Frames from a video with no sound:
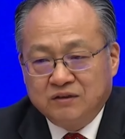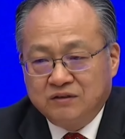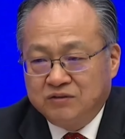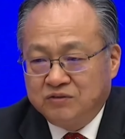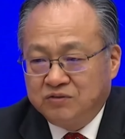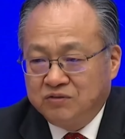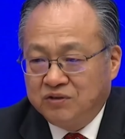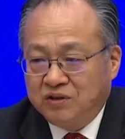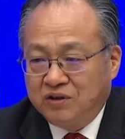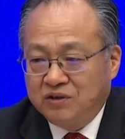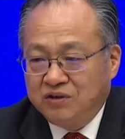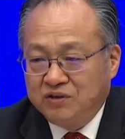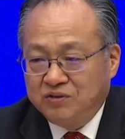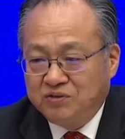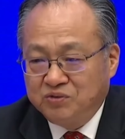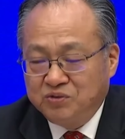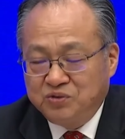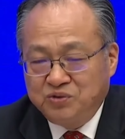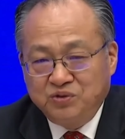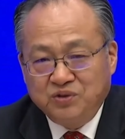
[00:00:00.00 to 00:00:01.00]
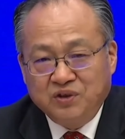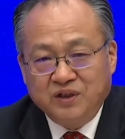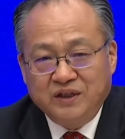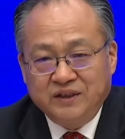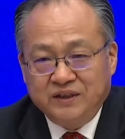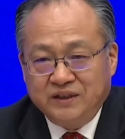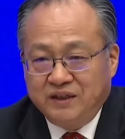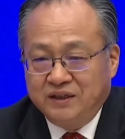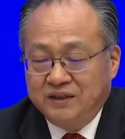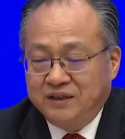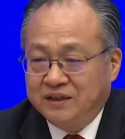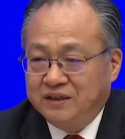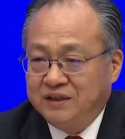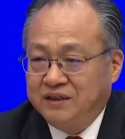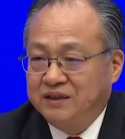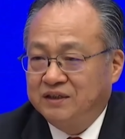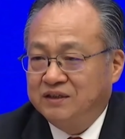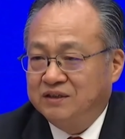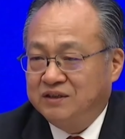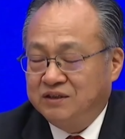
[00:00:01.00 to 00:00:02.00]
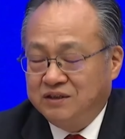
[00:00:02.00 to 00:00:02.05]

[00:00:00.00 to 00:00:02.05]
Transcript: 从考虑从需要来讲，那可能